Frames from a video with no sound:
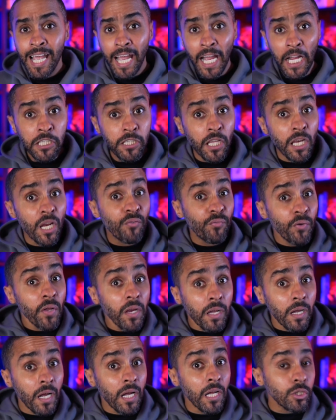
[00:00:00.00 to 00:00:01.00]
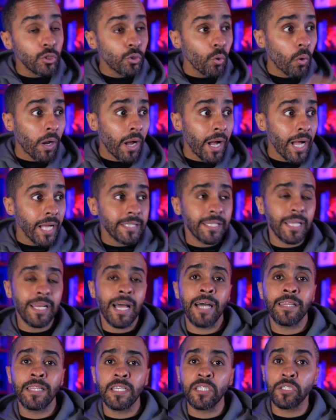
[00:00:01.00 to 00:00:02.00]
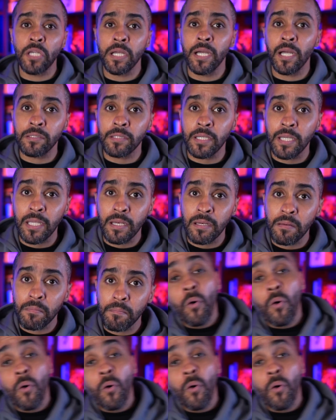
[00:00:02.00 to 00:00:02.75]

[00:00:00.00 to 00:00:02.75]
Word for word: عندنا فرقة تقاتل هذه الشياطين